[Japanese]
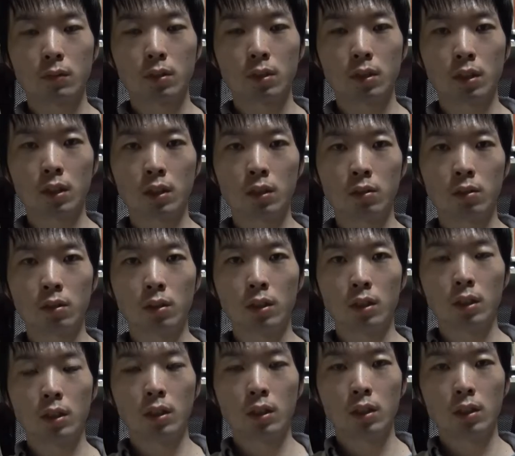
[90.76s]
だけど
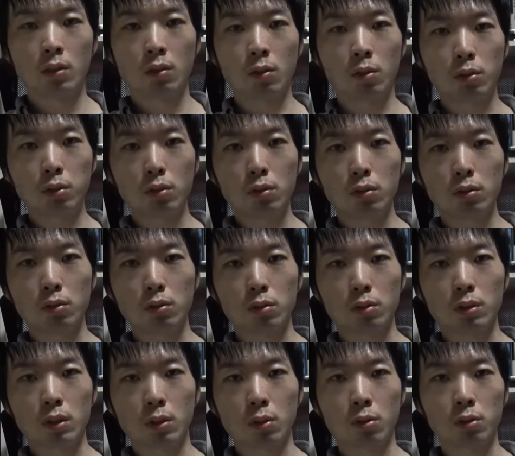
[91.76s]
ほとんどの
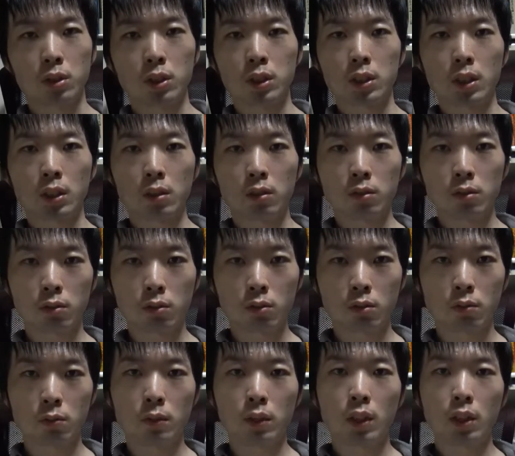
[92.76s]
人は星さんのと
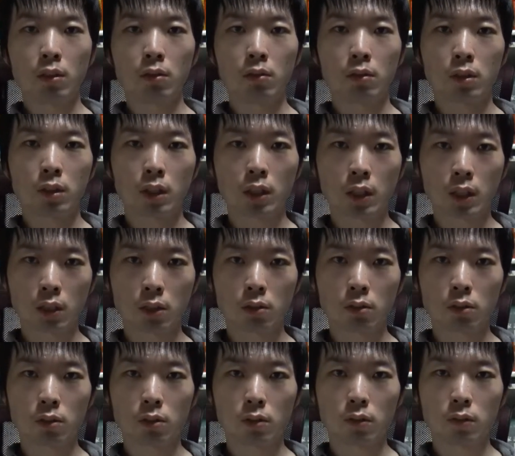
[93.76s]
こを見てるんだけ
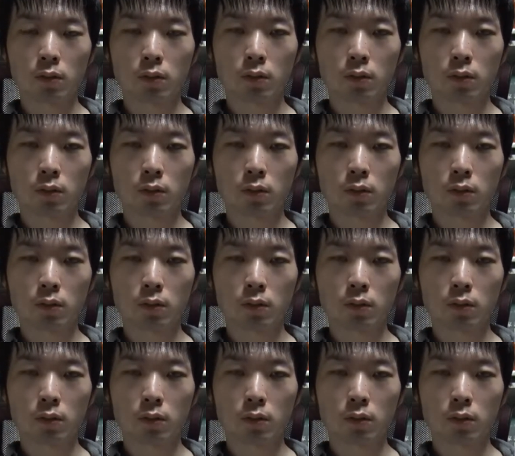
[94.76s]
ど